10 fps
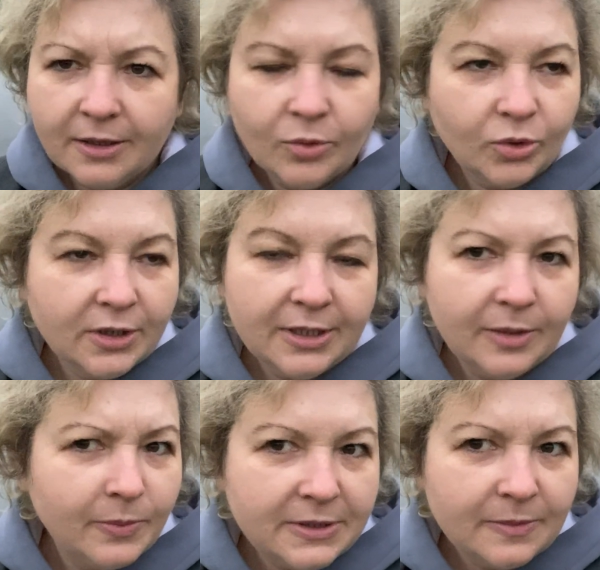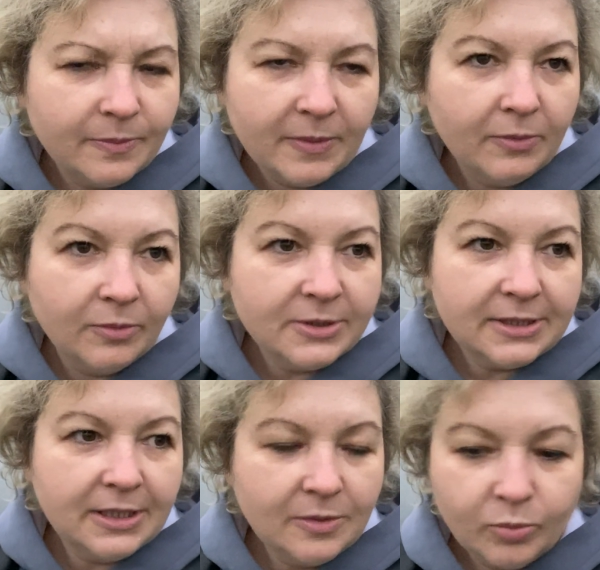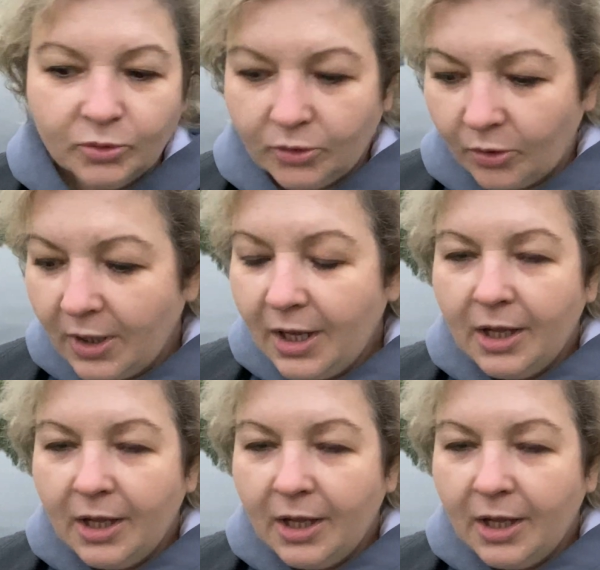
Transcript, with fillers: какой-то гриб-тип, по-моему, если я не путаю.